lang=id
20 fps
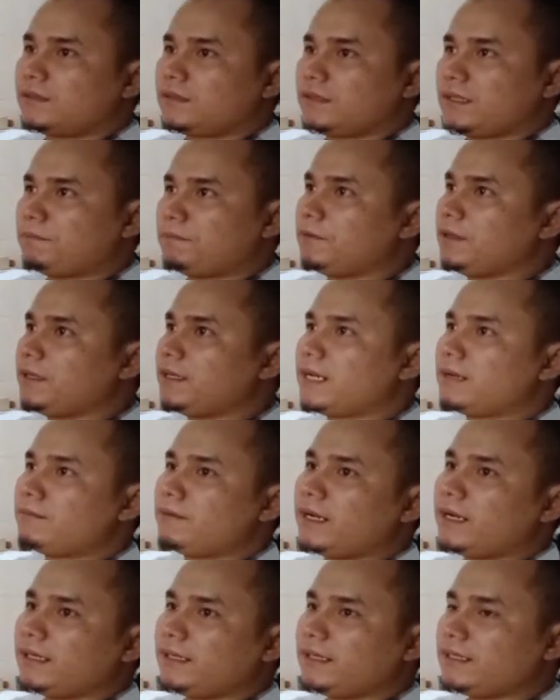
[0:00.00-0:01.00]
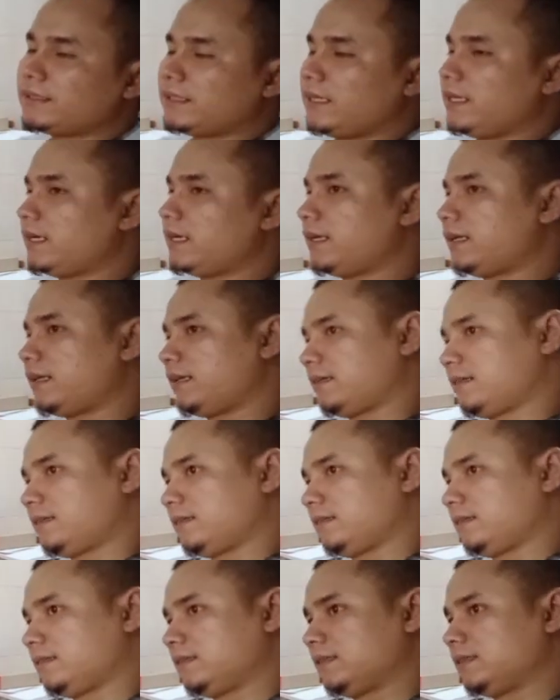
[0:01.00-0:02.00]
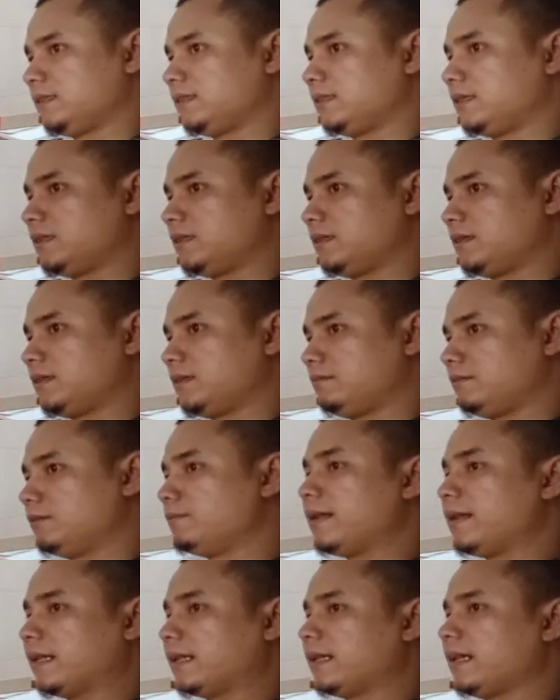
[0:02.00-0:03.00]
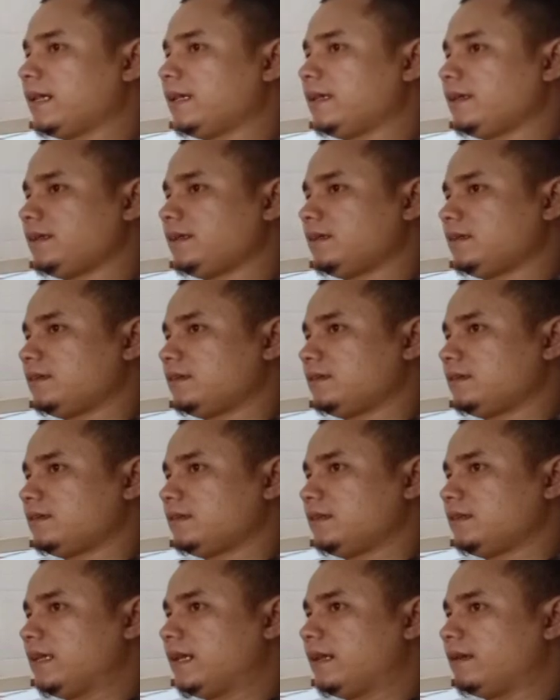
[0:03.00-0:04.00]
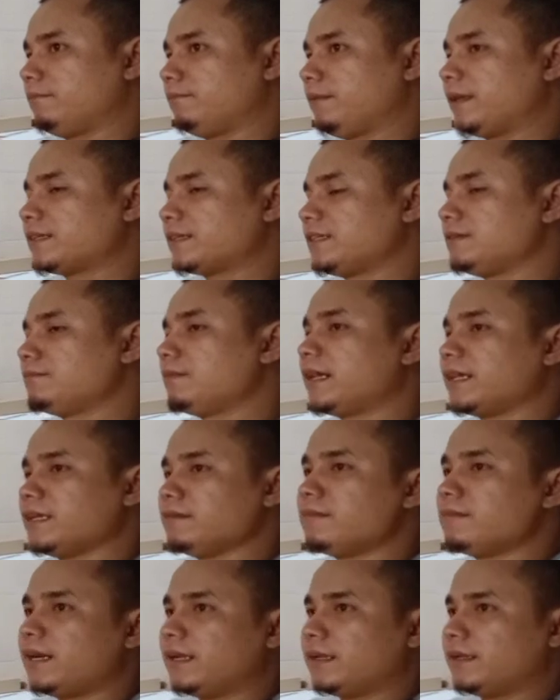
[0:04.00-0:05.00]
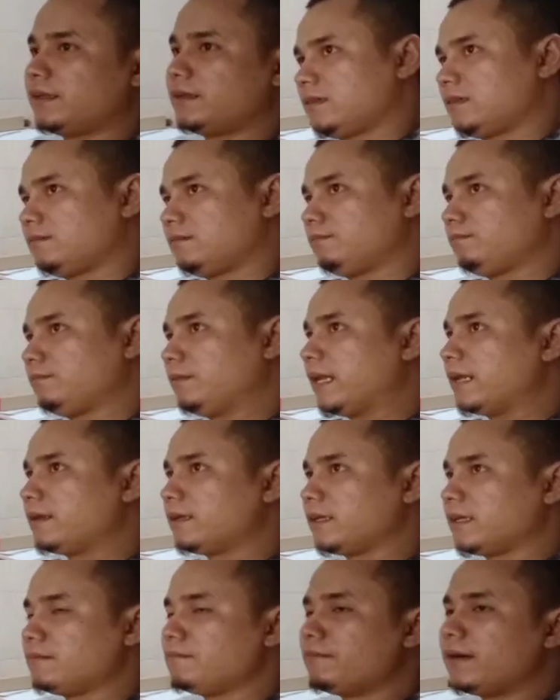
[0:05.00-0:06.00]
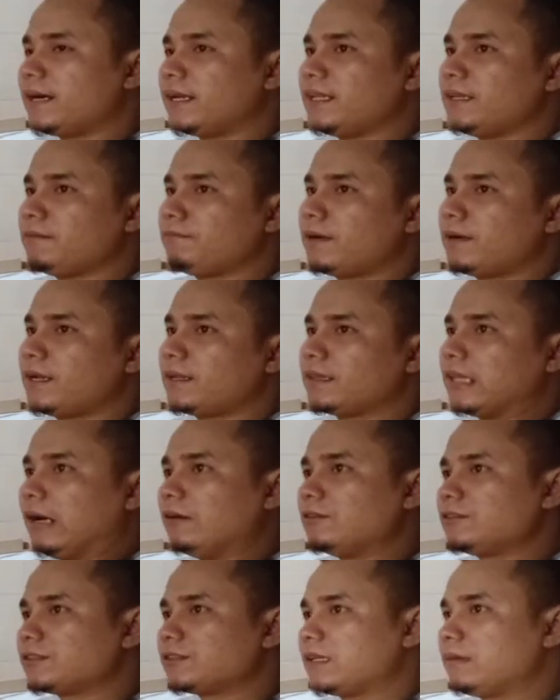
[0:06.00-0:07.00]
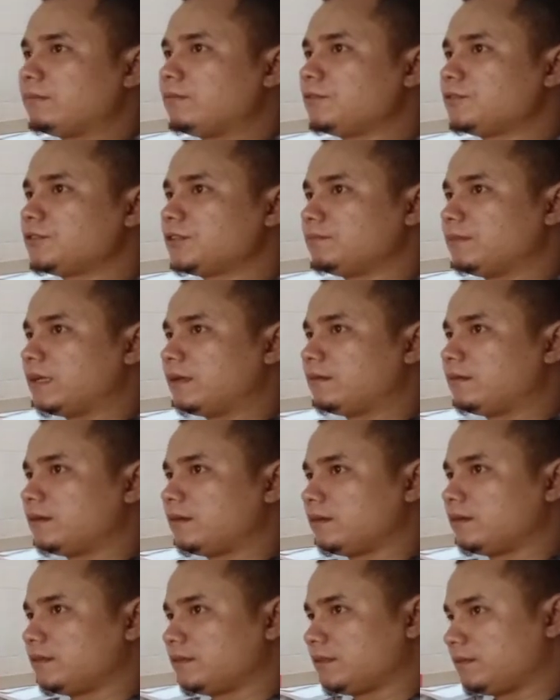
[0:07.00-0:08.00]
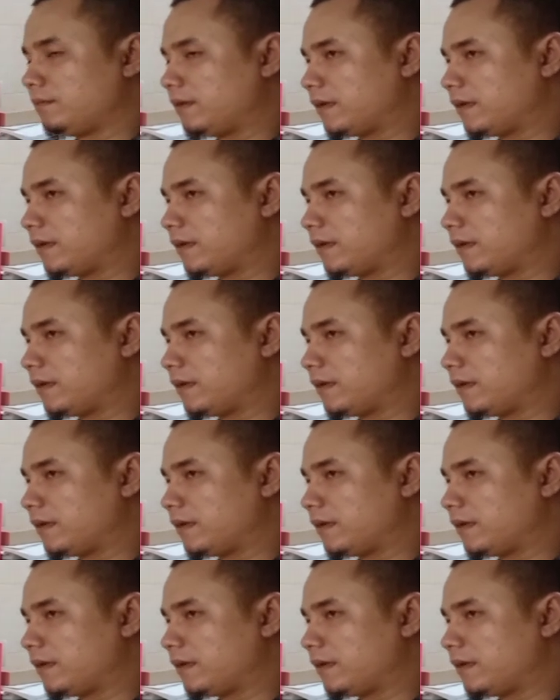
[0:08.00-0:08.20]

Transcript: Tapi dalam hal ini saya uh, memakai yang versi Bang Imat dan kembali pada tahun 1923.